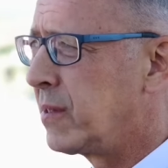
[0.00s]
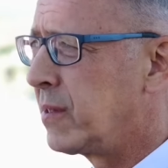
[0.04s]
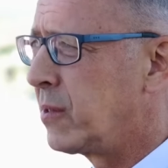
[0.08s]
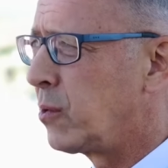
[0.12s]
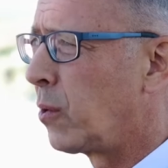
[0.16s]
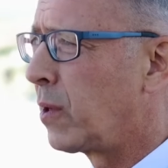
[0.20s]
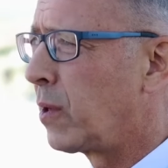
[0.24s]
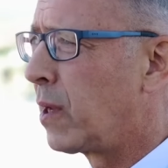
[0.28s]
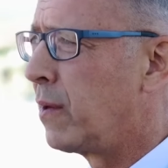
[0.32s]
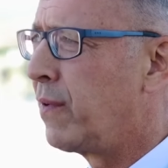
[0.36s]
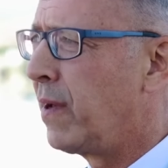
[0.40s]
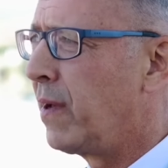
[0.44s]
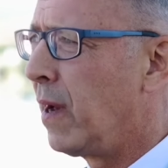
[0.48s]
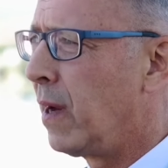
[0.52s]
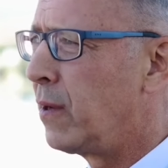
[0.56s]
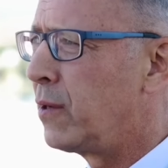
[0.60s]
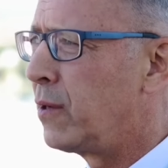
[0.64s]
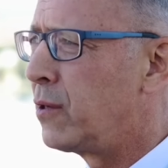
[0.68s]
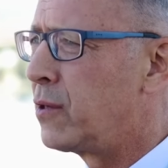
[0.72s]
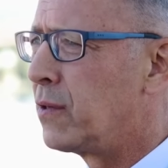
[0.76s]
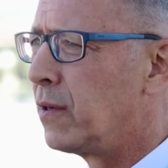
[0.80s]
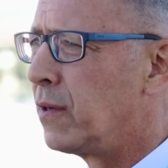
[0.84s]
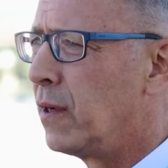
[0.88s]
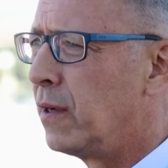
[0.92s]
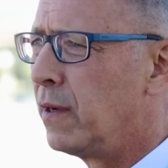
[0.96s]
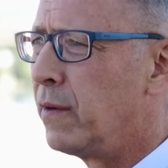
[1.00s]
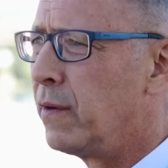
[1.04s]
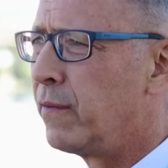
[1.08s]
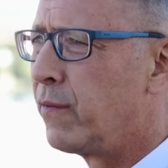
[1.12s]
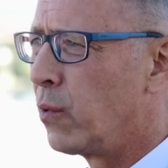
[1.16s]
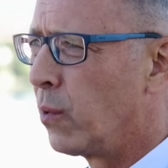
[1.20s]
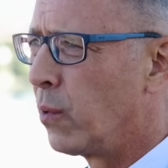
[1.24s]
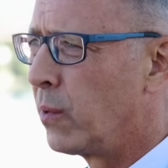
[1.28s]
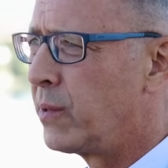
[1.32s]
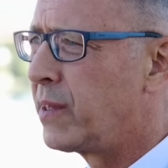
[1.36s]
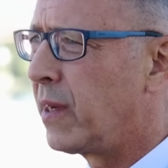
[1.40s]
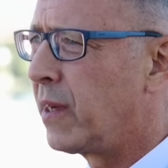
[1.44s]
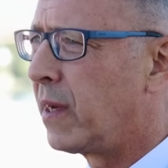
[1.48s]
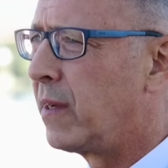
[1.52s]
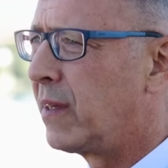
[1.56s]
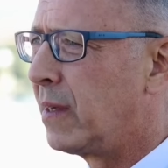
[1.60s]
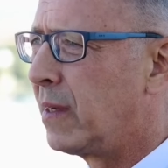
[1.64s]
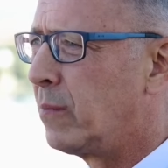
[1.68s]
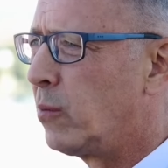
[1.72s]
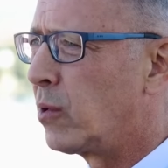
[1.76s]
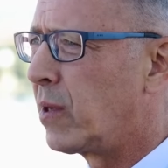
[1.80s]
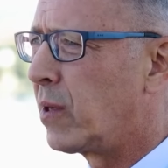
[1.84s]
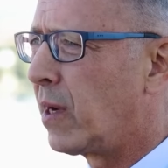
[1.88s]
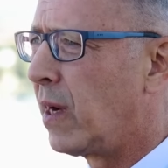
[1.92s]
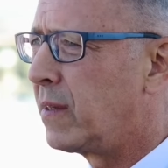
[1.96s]
es ist auch gefährlich äh, für unsere
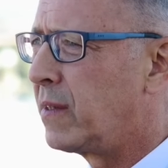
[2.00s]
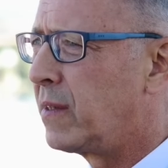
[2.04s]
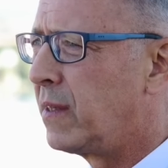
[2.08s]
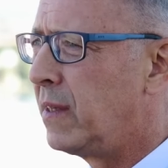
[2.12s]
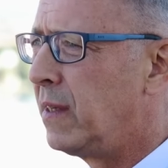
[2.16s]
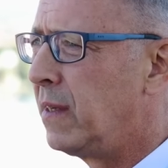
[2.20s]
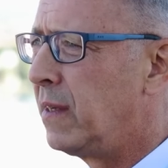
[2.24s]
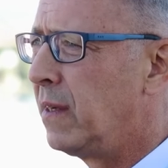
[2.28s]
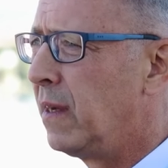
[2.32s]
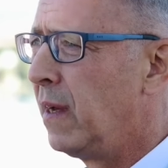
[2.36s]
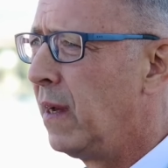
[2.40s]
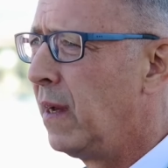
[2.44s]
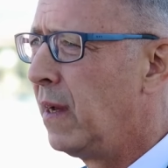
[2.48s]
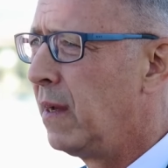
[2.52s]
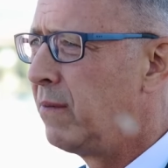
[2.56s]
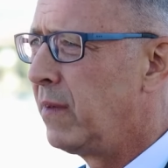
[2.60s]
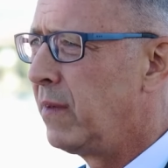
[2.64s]
Demokratie,